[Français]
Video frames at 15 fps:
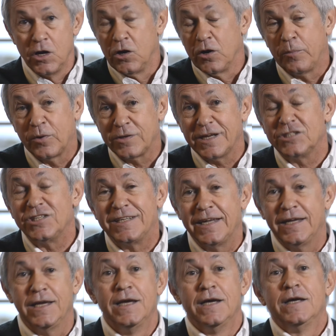Le reportage
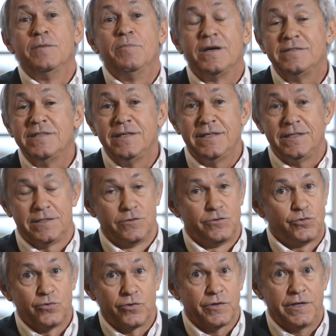était basé
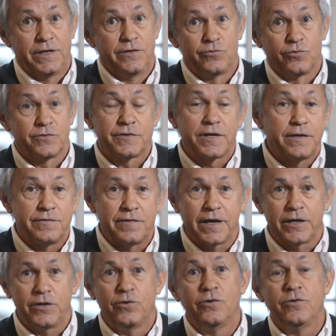sur des sources très
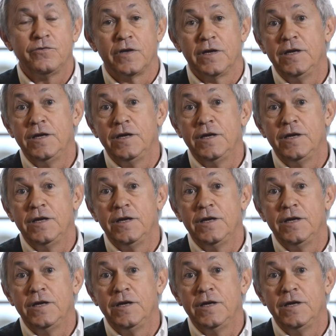sérieuses.